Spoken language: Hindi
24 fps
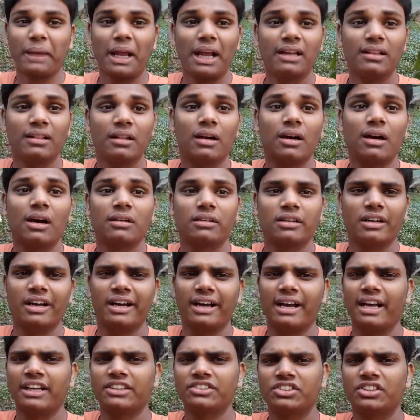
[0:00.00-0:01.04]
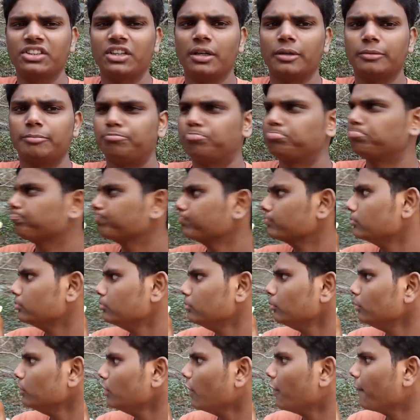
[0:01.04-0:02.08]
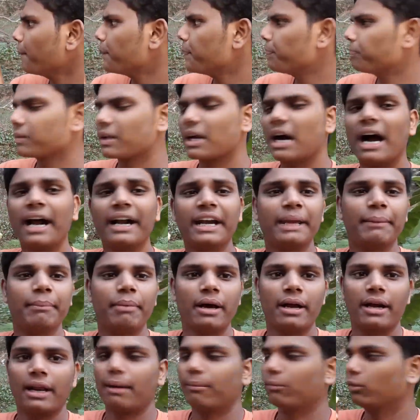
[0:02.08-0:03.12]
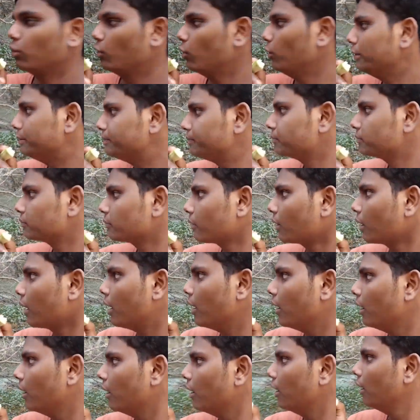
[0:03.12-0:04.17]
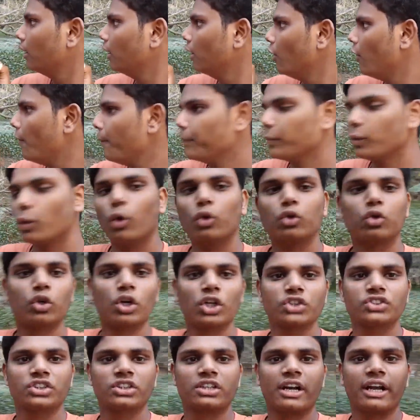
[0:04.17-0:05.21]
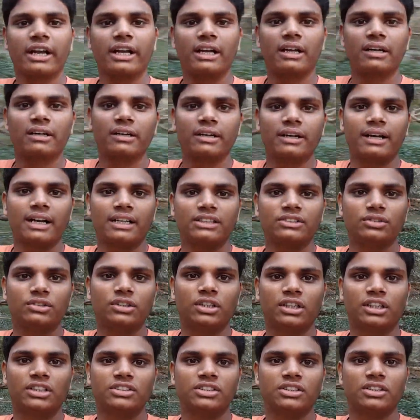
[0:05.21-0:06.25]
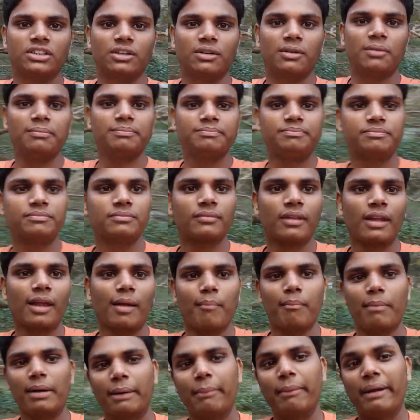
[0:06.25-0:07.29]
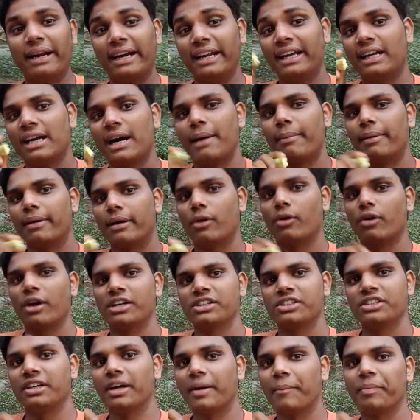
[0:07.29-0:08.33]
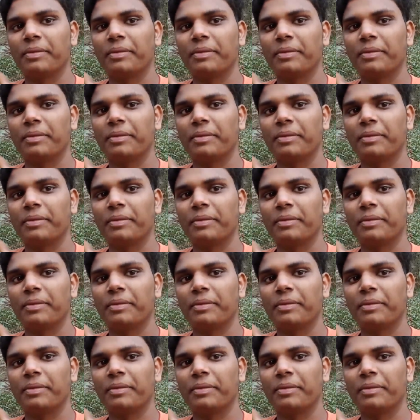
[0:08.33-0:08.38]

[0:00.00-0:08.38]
इतना खट्टा है गाइज ठीक है खा नहीं पा रहे हम दोनों वो थोड़ा सा ट्राई कर रहे हैं गाइज उसे देख सकते हो बट मैं नहीं खा पा रहा हूँ गाइज ठीक है